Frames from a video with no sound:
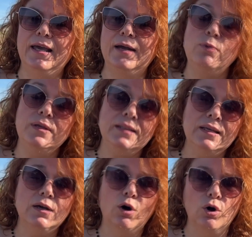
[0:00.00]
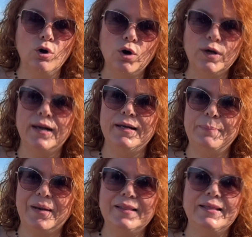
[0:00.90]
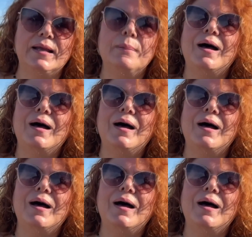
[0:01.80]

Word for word: quindi quindi occorre riprendere,